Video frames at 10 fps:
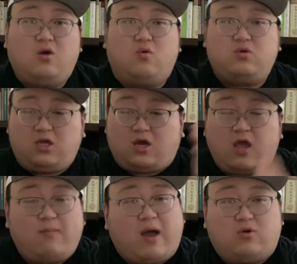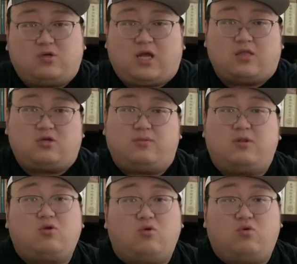你可以把我之前的视
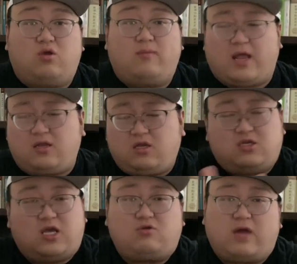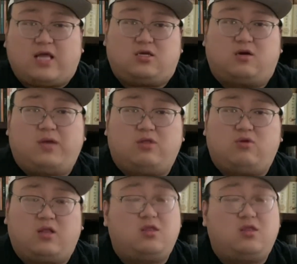频都捋一遍，你截出来几个片段，那